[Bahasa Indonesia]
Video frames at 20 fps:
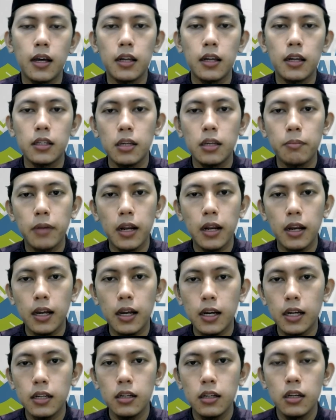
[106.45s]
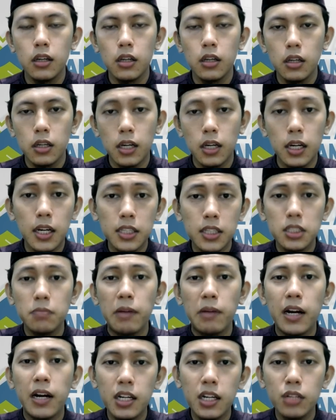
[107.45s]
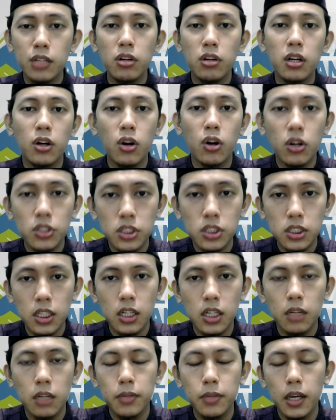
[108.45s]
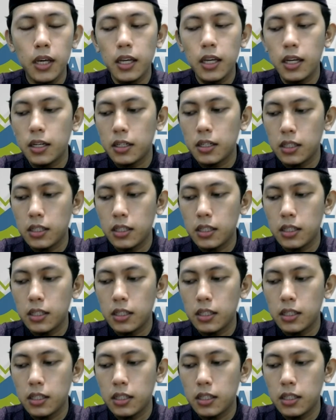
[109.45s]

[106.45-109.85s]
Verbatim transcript: artinya merelakan, kan ngasih makan itu ada kos, ada biaya.